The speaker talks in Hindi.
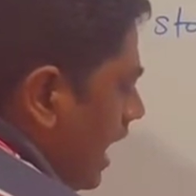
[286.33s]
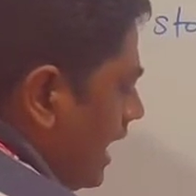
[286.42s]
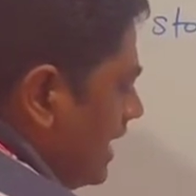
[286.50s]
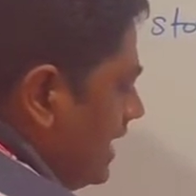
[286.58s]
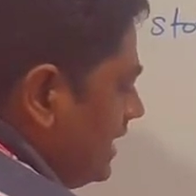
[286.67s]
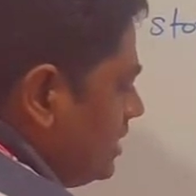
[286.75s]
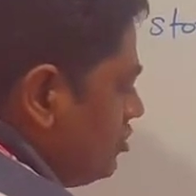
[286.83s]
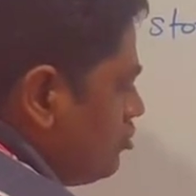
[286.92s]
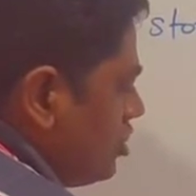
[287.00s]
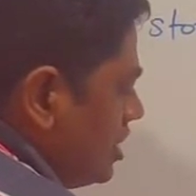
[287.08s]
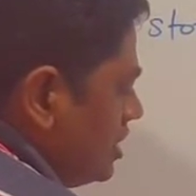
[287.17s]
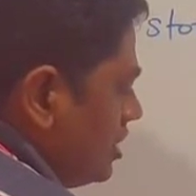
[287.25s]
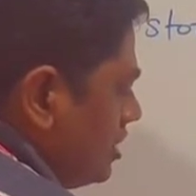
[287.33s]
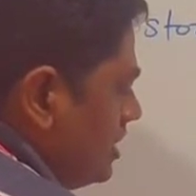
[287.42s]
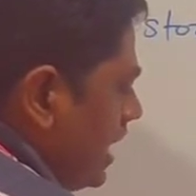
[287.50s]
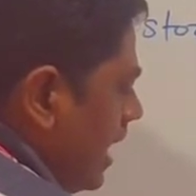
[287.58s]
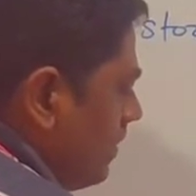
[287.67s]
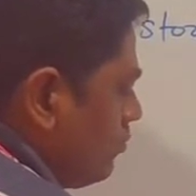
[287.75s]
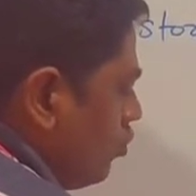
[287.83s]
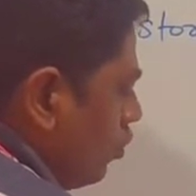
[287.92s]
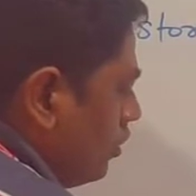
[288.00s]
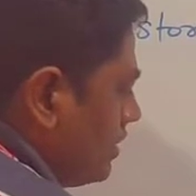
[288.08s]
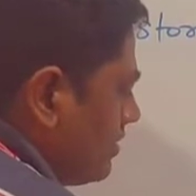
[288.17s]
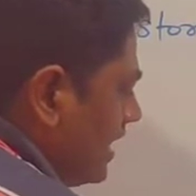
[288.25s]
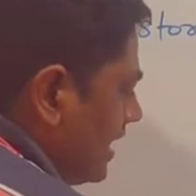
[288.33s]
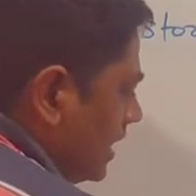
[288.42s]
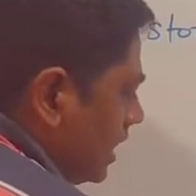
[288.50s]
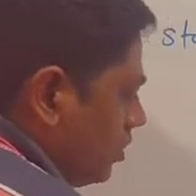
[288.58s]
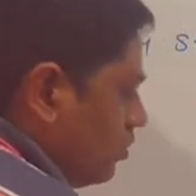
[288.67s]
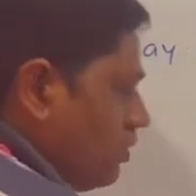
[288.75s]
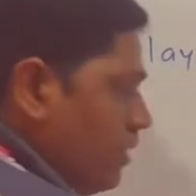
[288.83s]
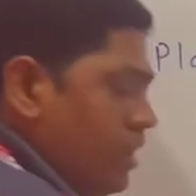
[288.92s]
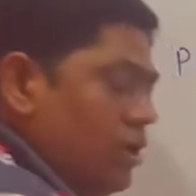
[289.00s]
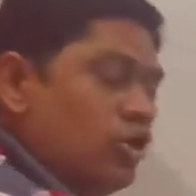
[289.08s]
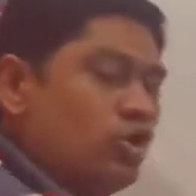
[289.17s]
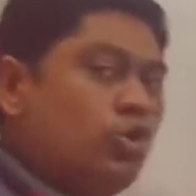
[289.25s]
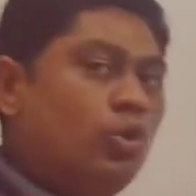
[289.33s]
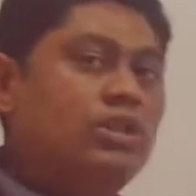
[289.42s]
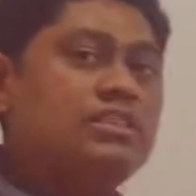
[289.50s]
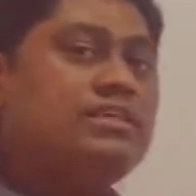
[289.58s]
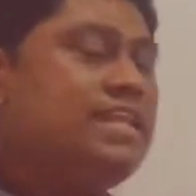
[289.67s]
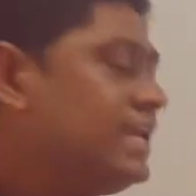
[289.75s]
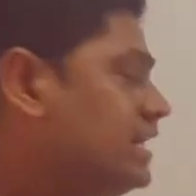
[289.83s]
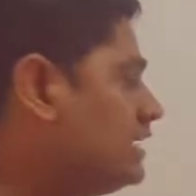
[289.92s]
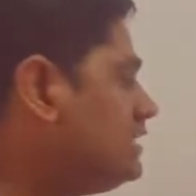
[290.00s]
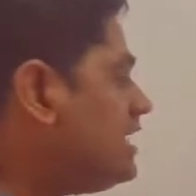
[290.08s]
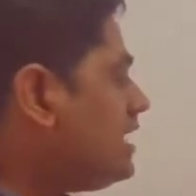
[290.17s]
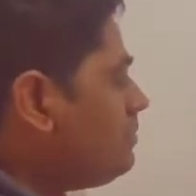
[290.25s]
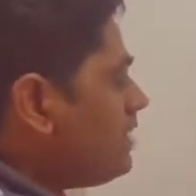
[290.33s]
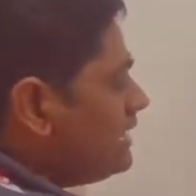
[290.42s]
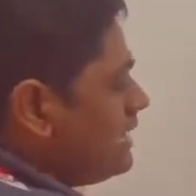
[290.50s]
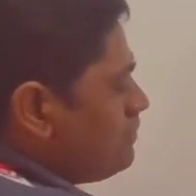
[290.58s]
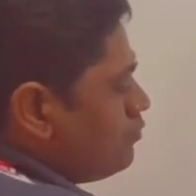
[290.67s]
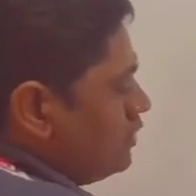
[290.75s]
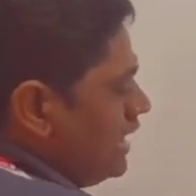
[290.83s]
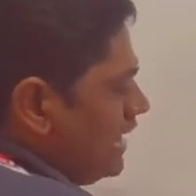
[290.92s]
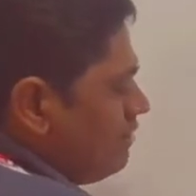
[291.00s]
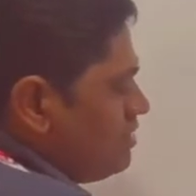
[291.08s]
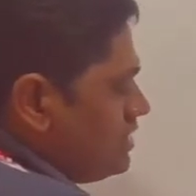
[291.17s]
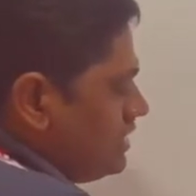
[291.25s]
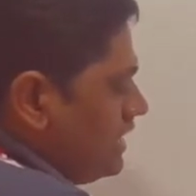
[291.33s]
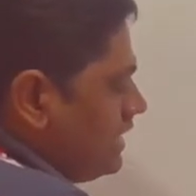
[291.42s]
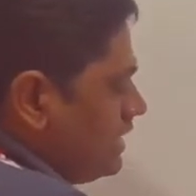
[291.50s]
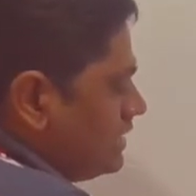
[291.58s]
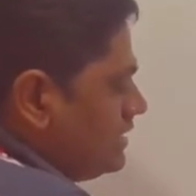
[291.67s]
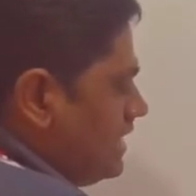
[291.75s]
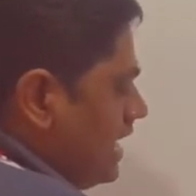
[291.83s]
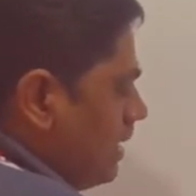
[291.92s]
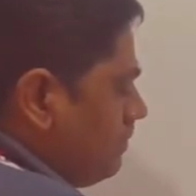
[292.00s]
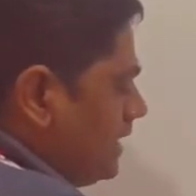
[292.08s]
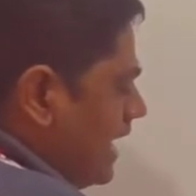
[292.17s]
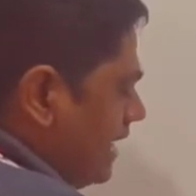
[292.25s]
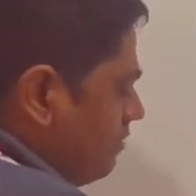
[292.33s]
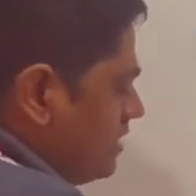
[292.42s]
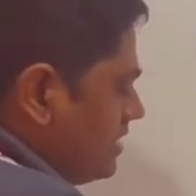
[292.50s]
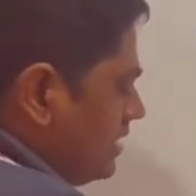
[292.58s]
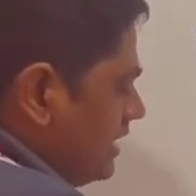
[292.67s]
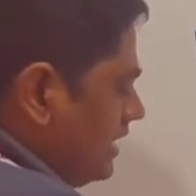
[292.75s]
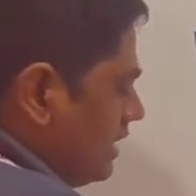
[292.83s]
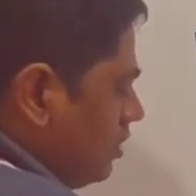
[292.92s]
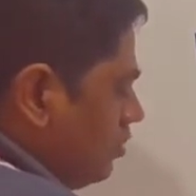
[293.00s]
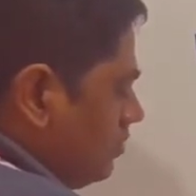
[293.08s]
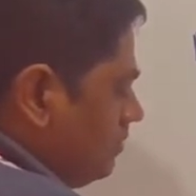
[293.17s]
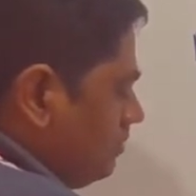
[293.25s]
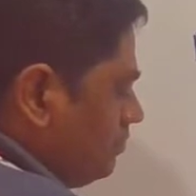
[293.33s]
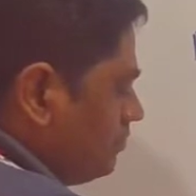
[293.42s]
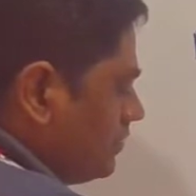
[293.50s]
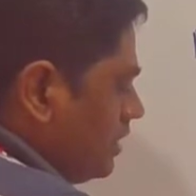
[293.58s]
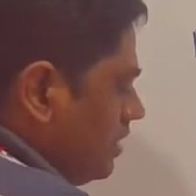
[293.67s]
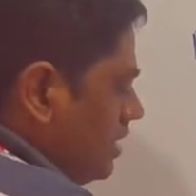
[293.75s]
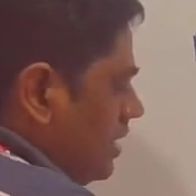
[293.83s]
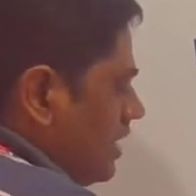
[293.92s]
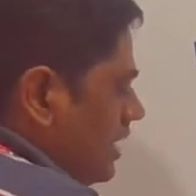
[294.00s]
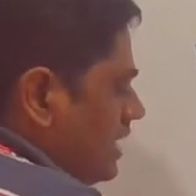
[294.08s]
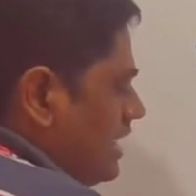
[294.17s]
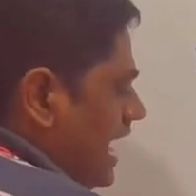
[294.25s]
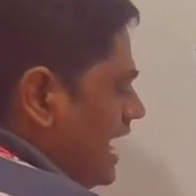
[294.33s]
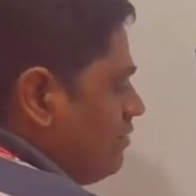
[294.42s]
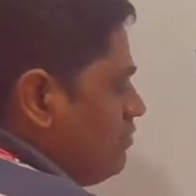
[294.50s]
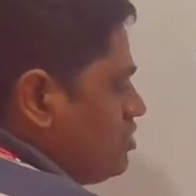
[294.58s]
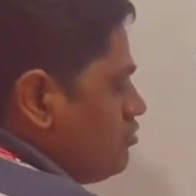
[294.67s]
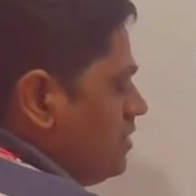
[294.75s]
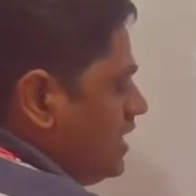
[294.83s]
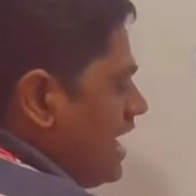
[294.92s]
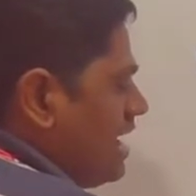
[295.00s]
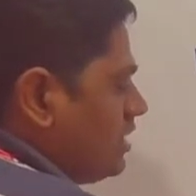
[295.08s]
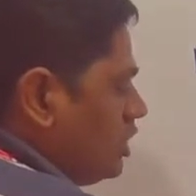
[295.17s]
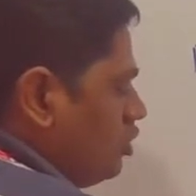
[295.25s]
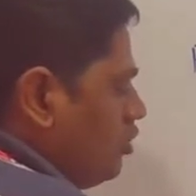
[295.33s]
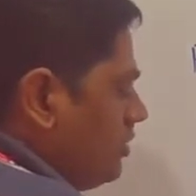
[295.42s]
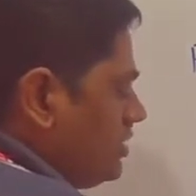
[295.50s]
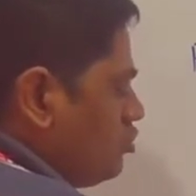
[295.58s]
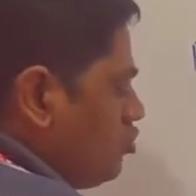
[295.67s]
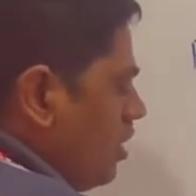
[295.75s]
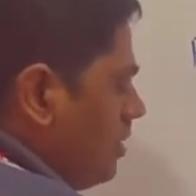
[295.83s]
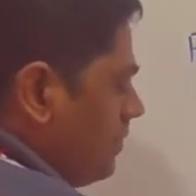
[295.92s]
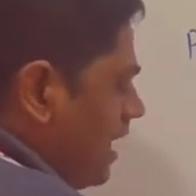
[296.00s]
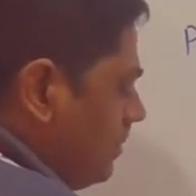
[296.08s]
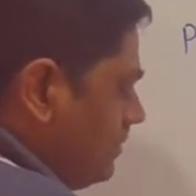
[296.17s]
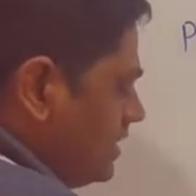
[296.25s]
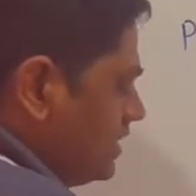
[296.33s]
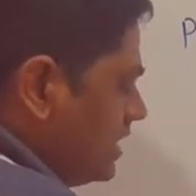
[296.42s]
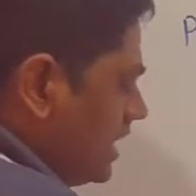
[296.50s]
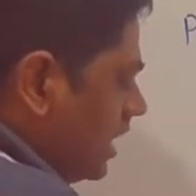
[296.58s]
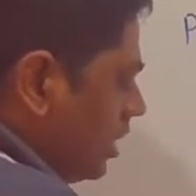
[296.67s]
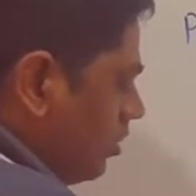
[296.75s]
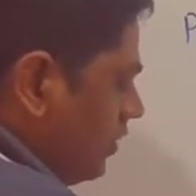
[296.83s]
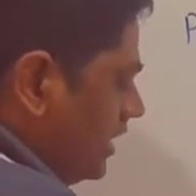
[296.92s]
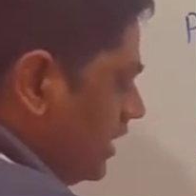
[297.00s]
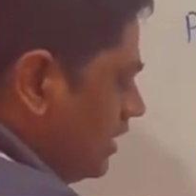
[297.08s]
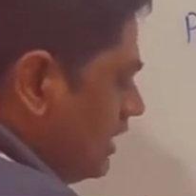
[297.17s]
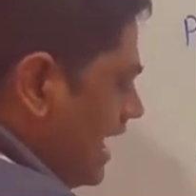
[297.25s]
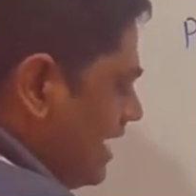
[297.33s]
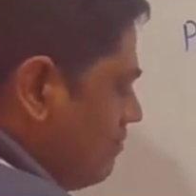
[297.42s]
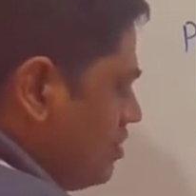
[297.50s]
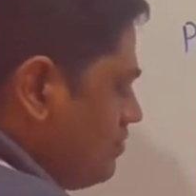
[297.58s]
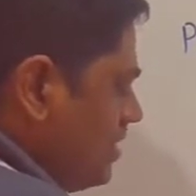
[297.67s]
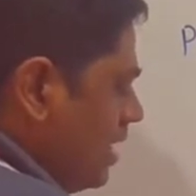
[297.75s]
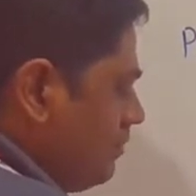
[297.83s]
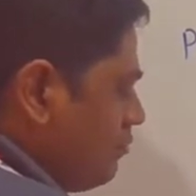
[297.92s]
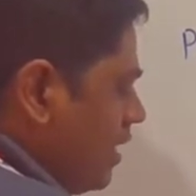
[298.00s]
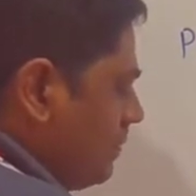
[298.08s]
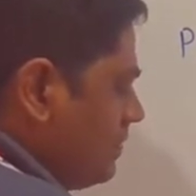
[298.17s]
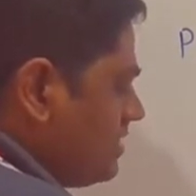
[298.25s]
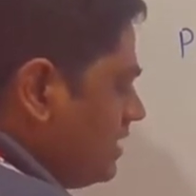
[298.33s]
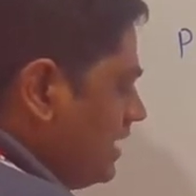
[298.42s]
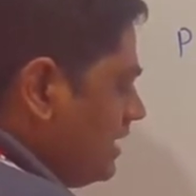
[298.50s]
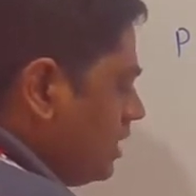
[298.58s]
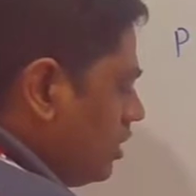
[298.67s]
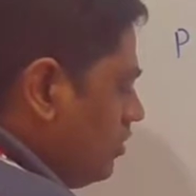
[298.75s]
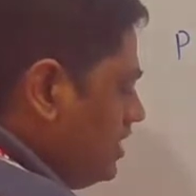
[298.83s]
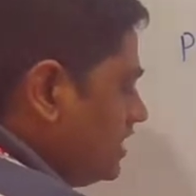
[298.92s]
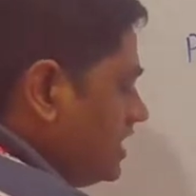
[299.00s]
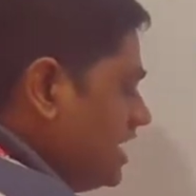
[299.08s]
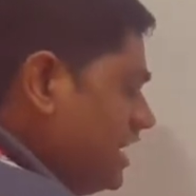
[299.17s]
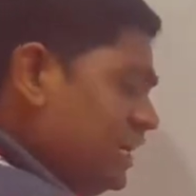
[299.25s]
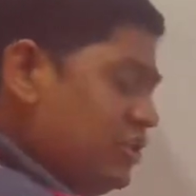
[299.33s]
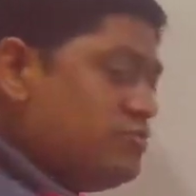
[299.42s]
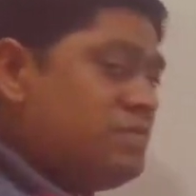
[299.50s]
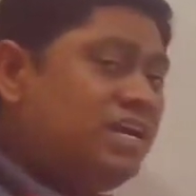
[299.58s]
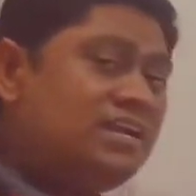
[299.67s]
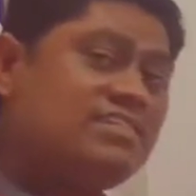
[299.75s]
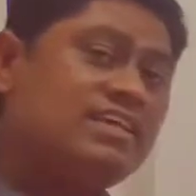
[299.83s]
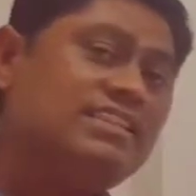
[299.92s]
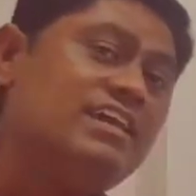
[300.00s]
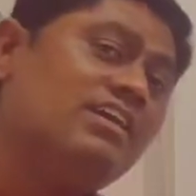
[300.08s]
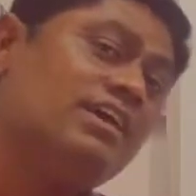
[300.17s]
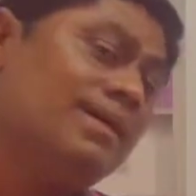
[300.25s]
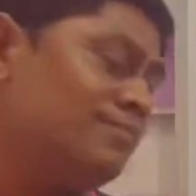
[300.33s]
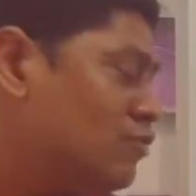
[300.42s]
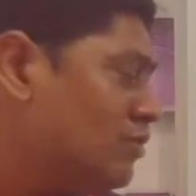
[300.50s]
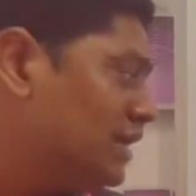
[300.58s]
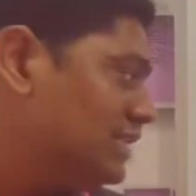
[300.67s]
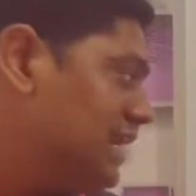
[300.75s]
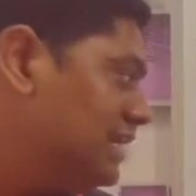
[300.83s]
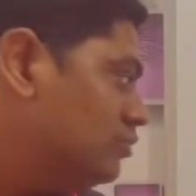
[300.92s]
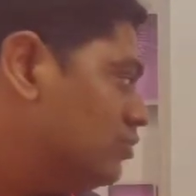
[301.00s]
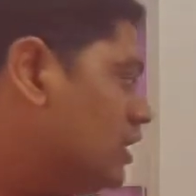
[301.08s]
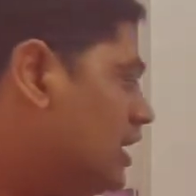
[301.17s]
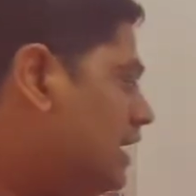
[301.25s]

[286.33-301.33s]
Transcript: आई आई टी जेई ये आप गोल सिलेक्ट कर लो गोल सिलेक्ट करने के बाद आपको लैंग्वेज सिलेक्ट करनी है आप लैंग्वेज सिलेक्ट कर लो लैंग्वेज में क्या कर लो बच्चों आप आप हिंदी कर लो है ना लैंग्वेज में आप वहाँ पे सिलेक्ट कर लो हिंदी इंग्लिश भी कर सकते हैं अगर आपको करना है तो